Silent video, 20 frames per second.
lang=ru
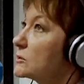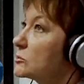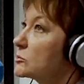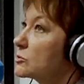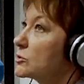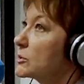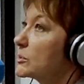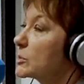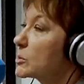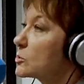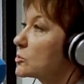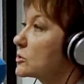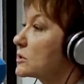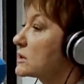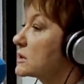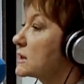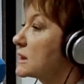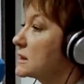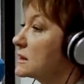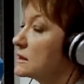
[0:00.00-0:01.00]
нужно
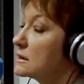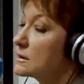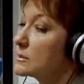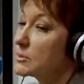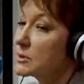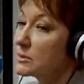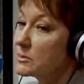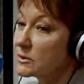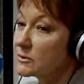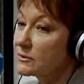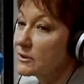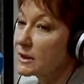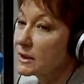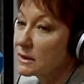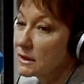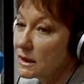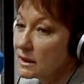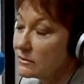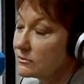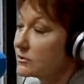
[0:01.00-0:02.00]
просто зайти, например, в
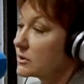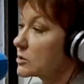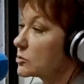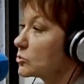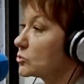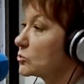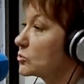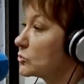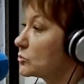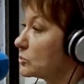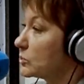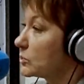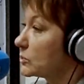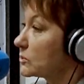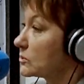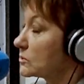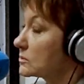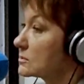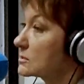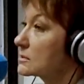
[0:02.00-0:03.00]
контакт, в нашу
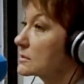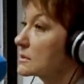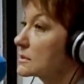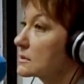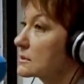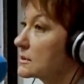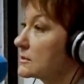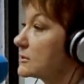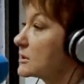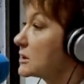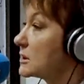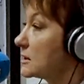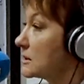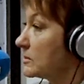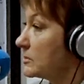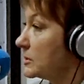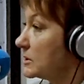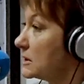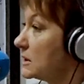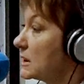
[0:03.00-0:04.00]
группу КВН
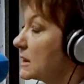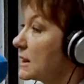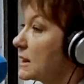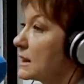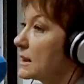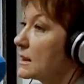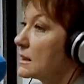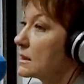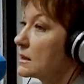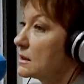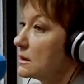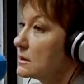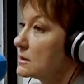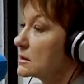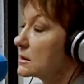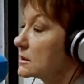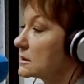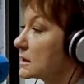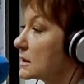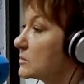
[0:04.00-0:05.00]
Сибирь, и
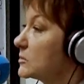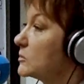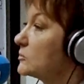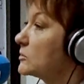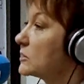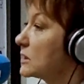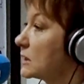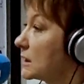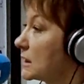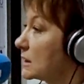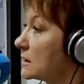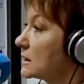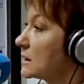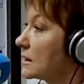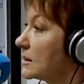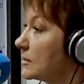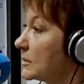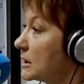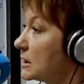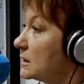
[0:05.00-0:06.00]
сказать, мы вот такая-то
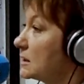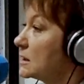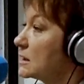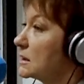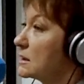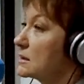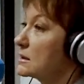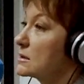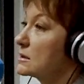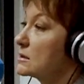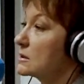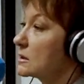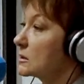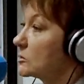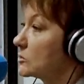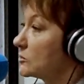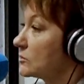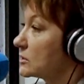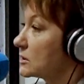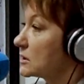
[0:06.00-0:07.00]
команда из
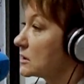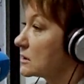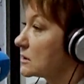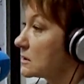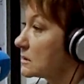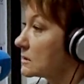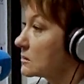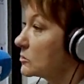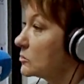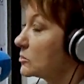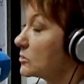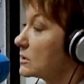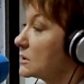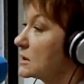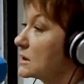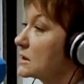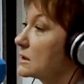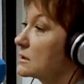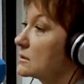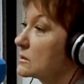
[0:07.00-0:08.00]
такого-то города,
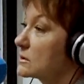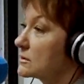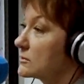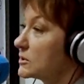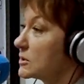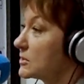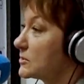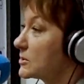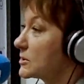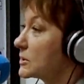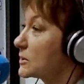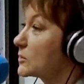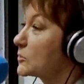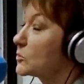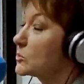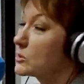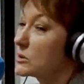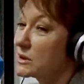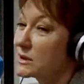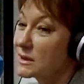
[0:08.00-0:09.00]
города Новосибирской
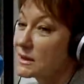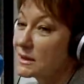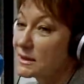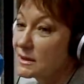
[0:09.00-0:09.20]
области